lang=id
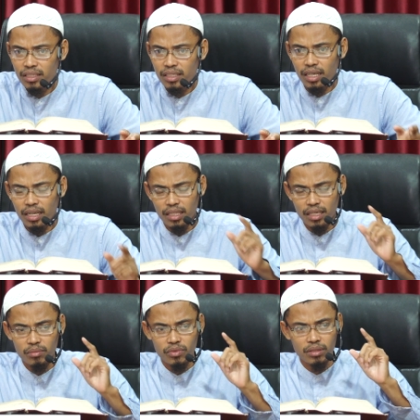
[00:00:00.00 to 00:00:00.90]
Nah,
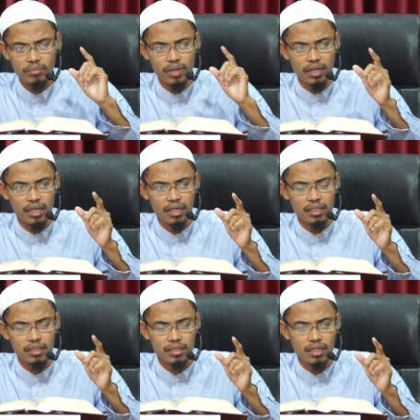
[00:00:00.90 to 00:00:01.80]
ketika musim
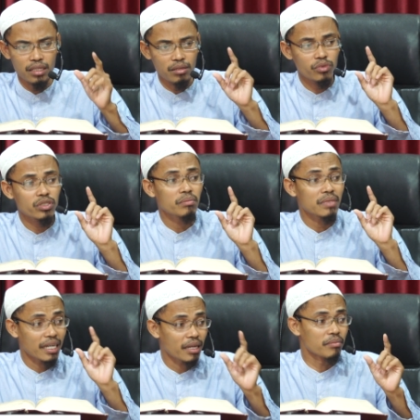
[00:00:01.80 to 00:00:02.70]
panen atau musim
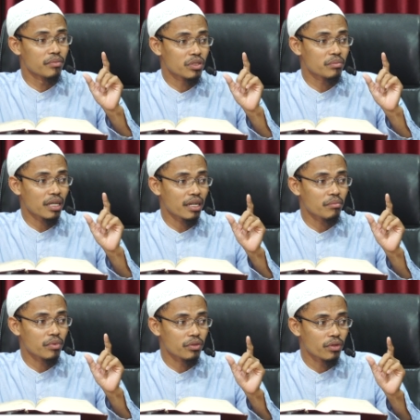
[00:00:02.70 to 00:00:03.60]
tanam, musim
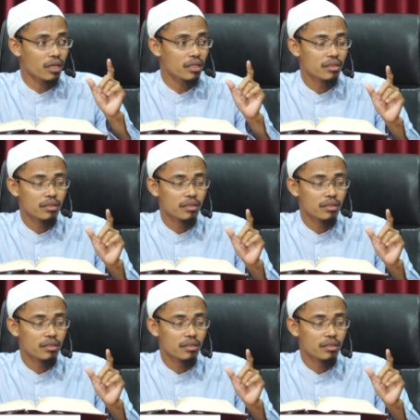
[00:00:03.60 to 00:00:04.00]
tanam gitu ya,